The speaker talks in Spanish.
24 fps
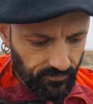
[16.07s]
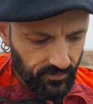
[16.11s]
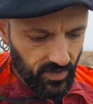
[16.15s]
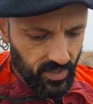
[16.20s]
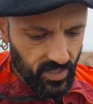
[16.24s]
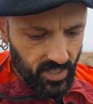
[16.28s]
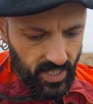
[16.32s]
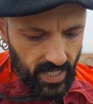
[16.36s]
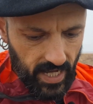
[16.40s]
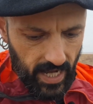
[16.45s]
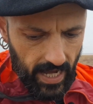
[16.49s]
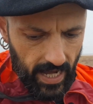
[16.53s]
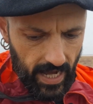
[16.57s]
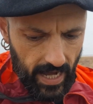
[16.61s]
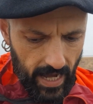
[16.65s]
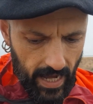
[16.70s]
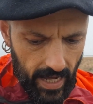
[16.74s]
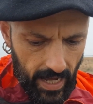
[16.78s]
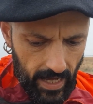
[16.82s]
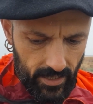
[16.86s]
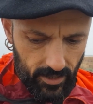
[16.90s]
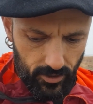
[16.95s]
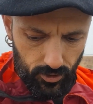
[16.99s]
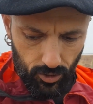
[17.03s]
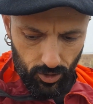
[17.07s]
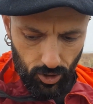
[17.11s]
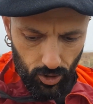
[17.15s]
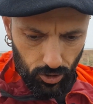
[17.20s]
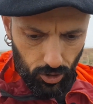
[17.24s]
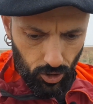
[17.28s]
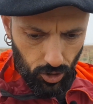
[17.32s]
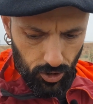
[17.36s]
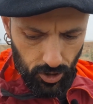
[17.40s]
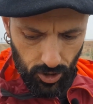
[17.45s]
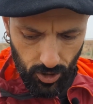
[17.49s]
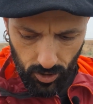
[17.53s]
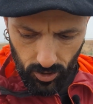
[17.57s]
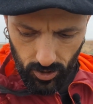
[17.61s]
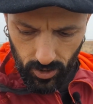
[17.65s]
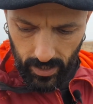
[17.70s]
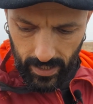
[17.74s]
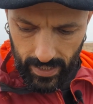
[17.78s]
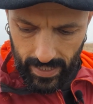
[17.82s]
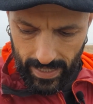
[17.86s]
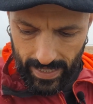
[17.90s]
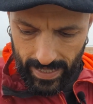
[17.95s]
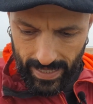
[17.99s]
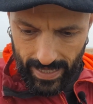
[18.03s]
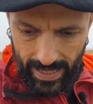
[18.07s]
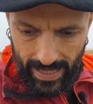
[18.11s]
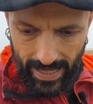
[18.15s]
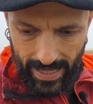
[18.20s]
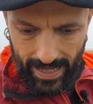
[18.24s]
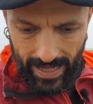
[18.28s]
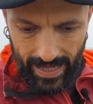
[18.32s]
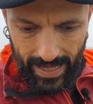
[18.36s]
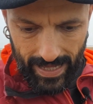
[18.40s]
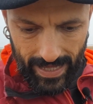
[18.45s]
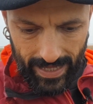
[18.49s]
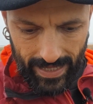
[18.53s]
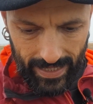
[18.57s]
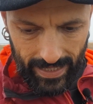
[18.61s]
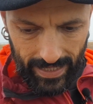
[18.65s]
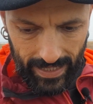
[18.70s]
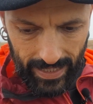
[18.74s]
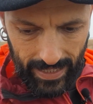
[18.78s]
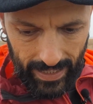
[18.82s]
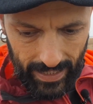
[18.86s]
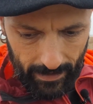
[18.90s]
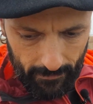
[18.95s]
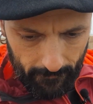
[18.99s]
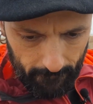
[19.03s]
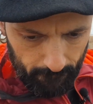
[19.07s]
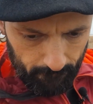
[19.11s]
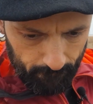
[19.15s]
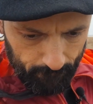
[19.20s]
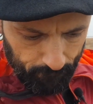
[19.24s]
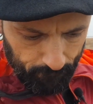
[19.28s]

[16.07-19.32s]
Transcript: Ya esto es otoño y